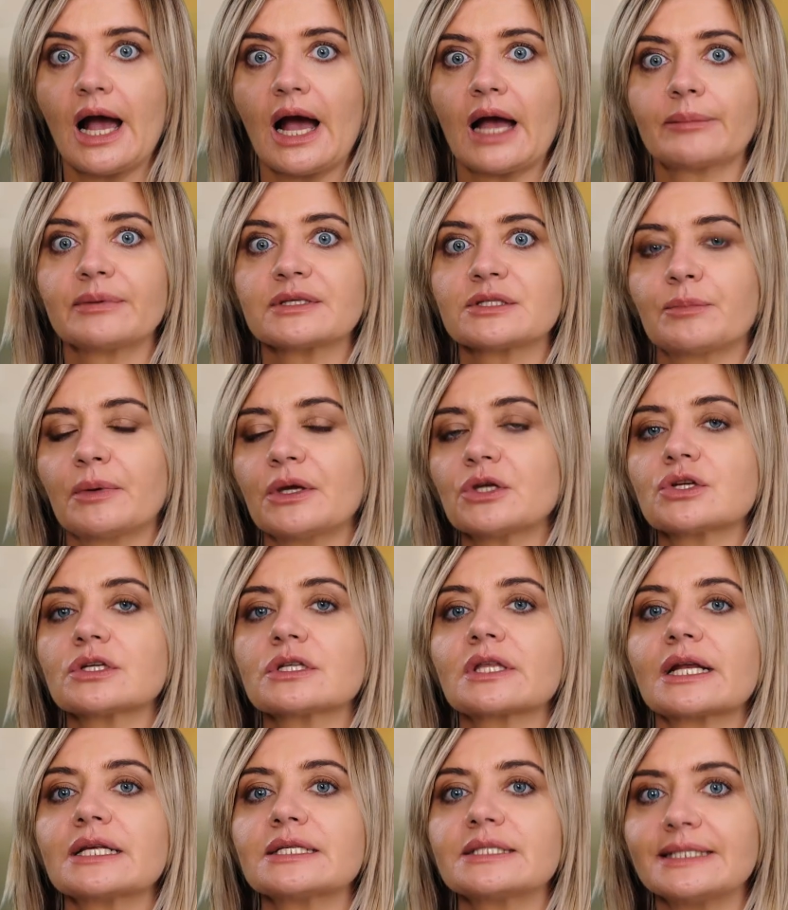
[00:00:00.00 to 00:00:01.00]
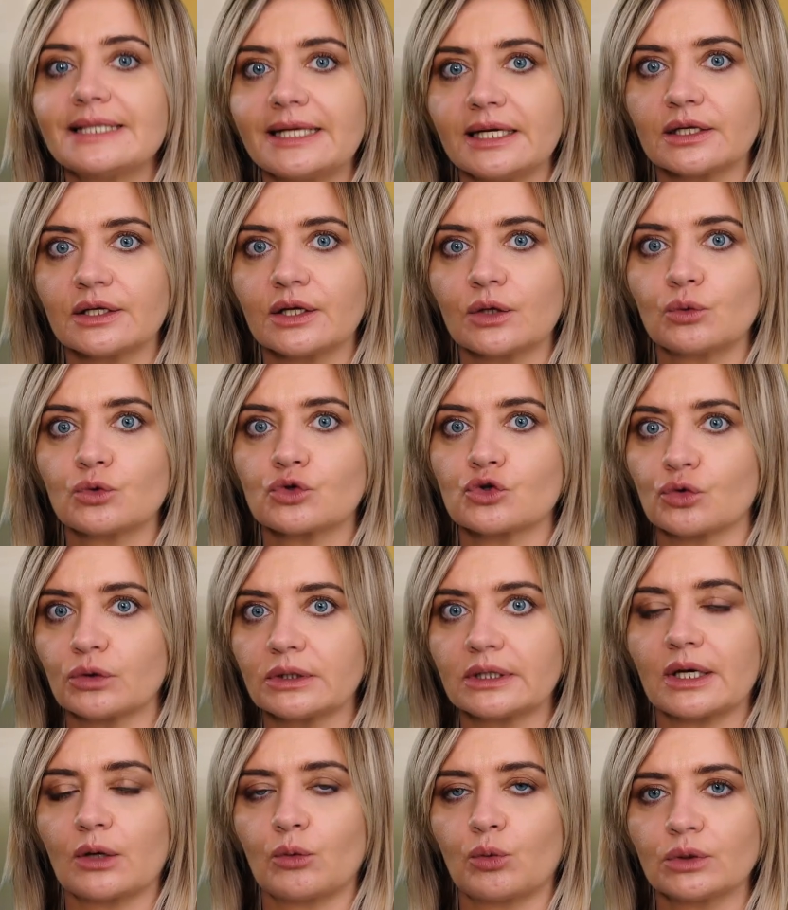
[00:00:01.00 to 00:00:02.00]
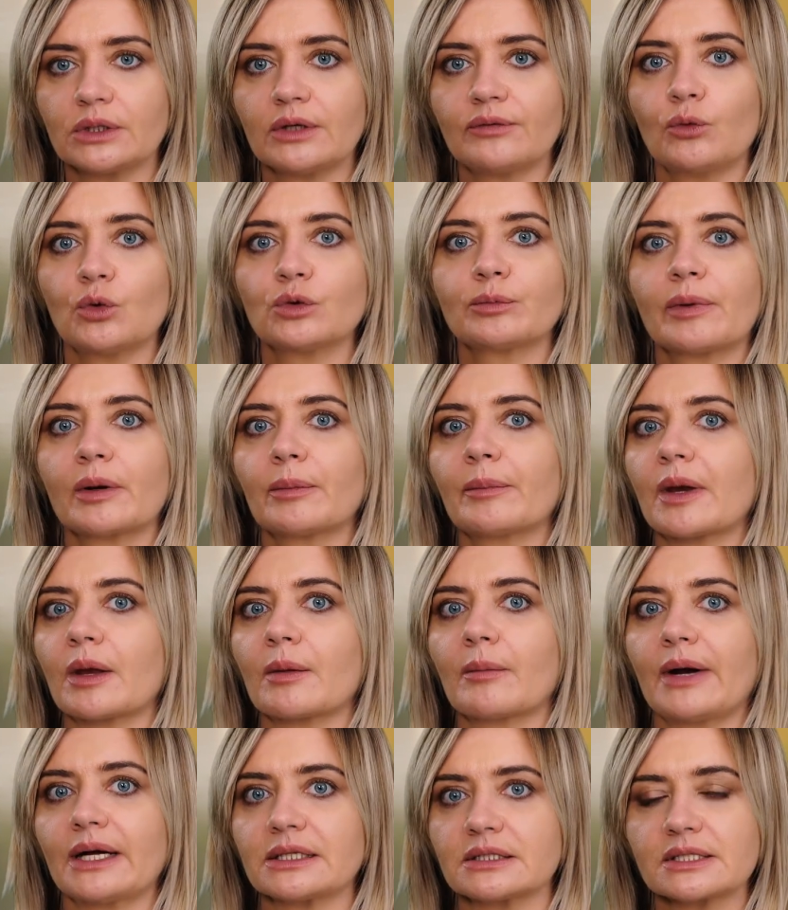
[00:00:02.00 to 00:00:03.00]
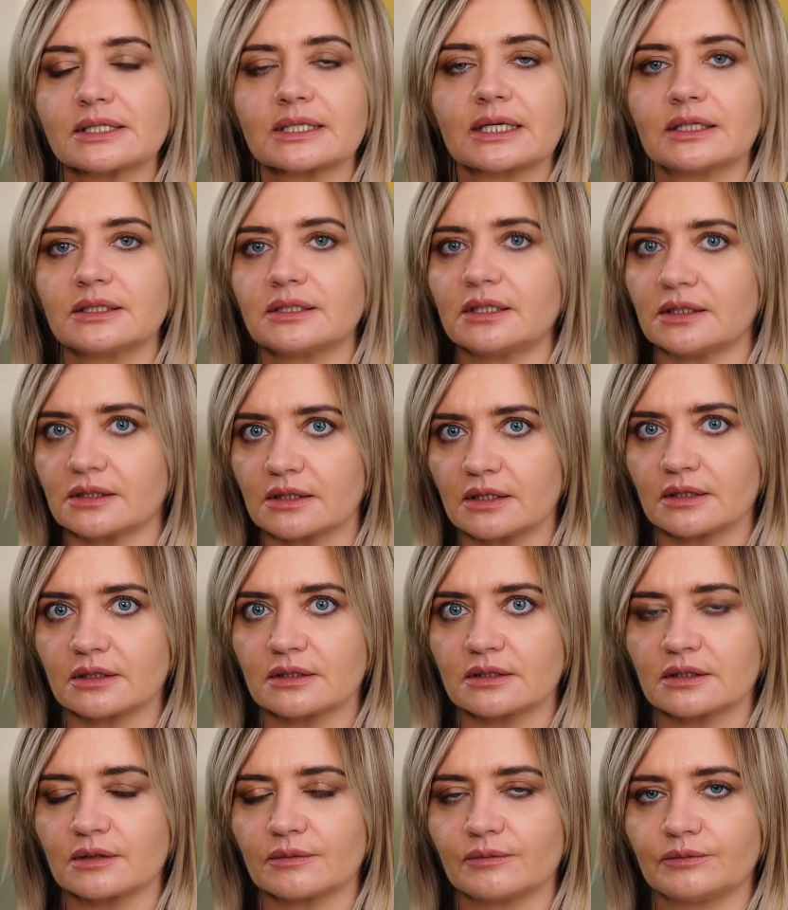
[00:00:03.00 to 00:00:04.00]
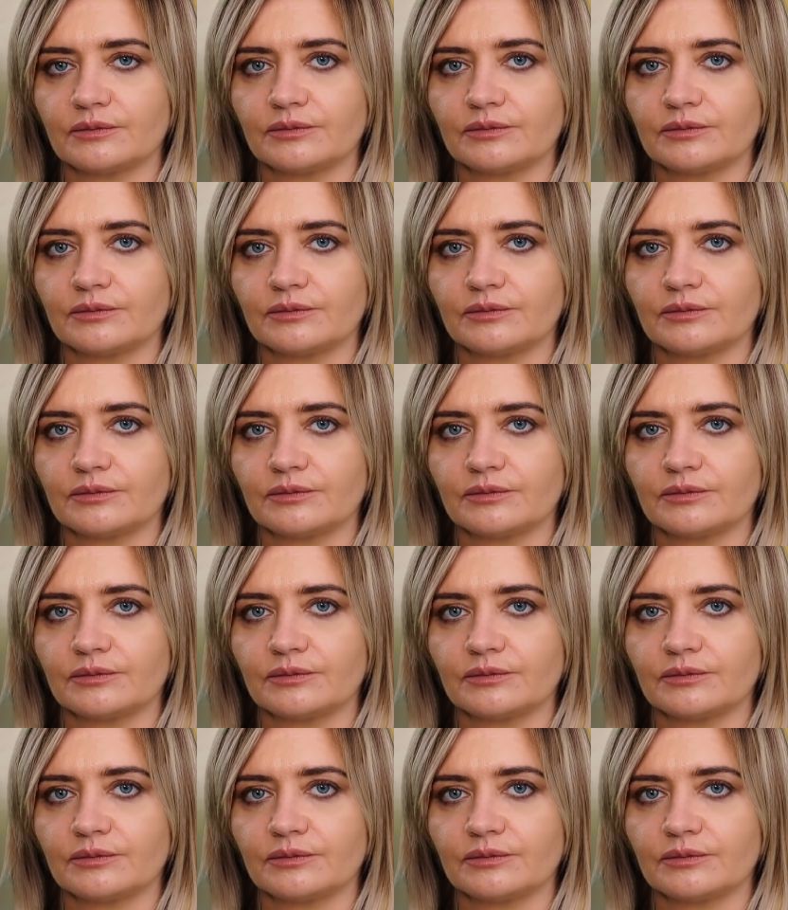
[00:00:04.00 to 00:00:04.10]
обеспечить раздельный учет доходов от предпринимательской деятельности.